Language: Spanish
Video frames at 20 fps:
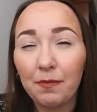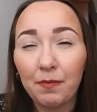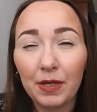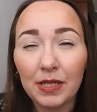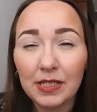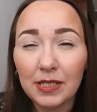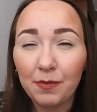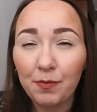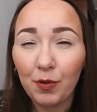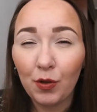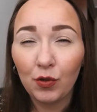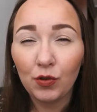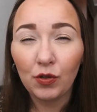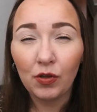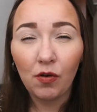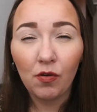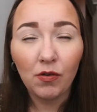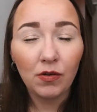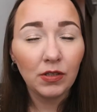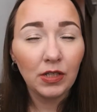principio
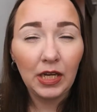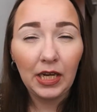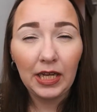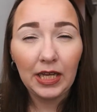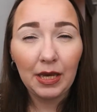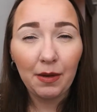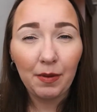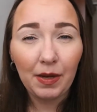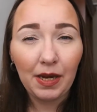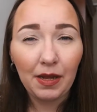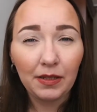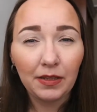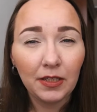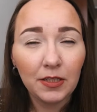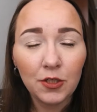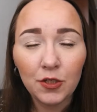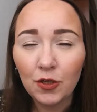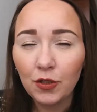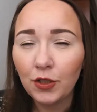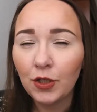no ni le llaman la
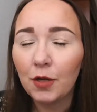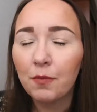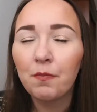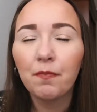atención,